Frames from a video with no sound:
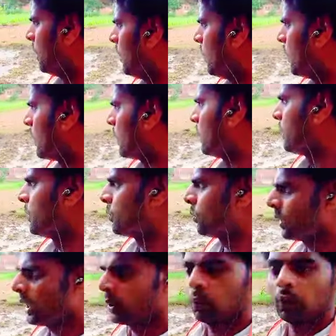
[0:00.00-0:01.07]
और
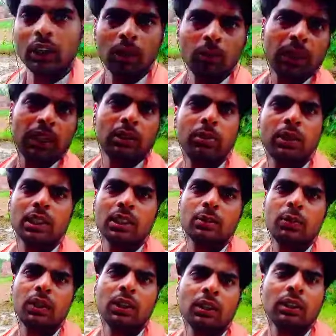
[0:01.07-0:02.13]
जुताई होने के बाद फिर
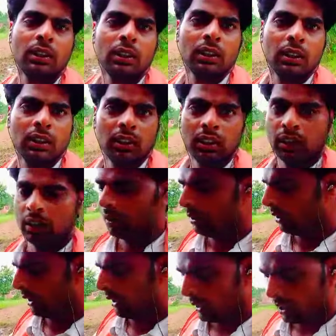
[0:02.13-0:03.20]
इसमें
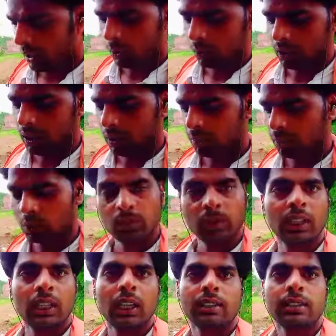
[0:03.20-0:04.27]
हेंगा होता है फिर
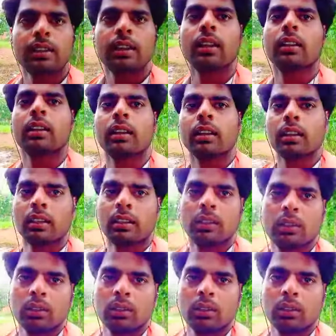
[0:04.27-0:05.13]
उसके बाद गाछी डाल करके